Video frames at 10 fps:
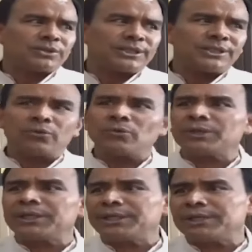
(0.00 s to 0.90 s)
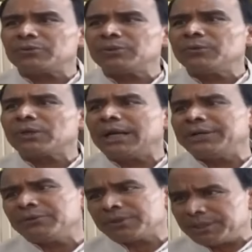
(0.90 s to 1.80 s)
तीन लोगों की डेथ हुई वो
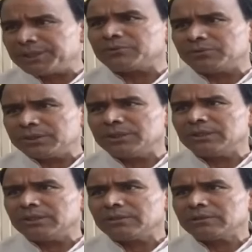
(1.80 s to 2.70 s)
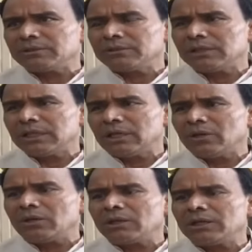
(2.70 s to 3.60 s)
कार्डियो की डेथ हुई है
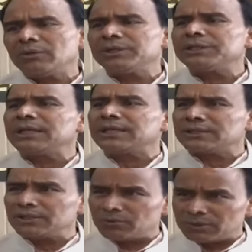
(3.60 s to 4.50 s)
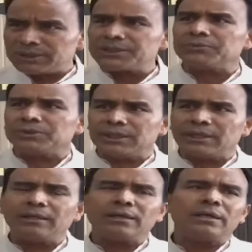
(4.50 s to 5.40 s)
और हृदय गति रुकने से हुई है